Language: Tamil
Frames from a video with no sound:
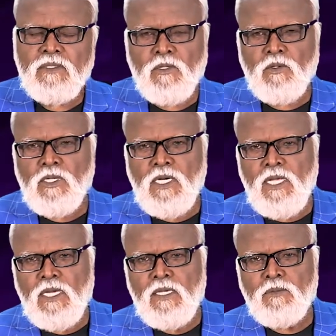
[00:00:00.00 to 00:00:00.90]

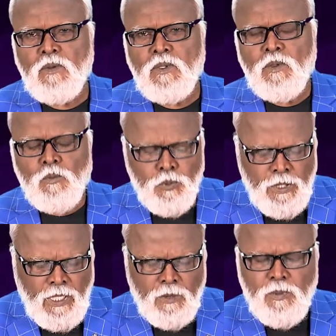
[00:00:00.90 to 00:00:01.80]
சகோதரர்களை
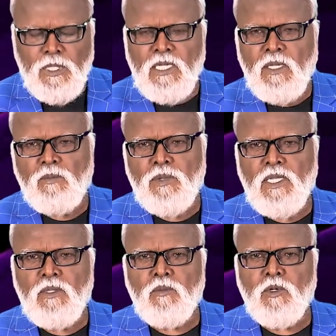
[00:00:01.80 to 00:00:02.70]
புதிய ஏற்பாட்டை நாம்
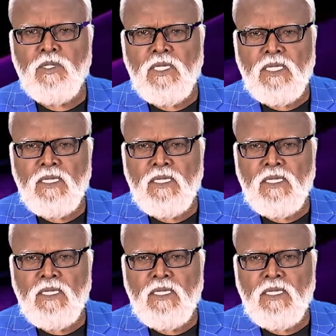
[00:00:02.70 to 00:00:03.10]
படிக்கும்போது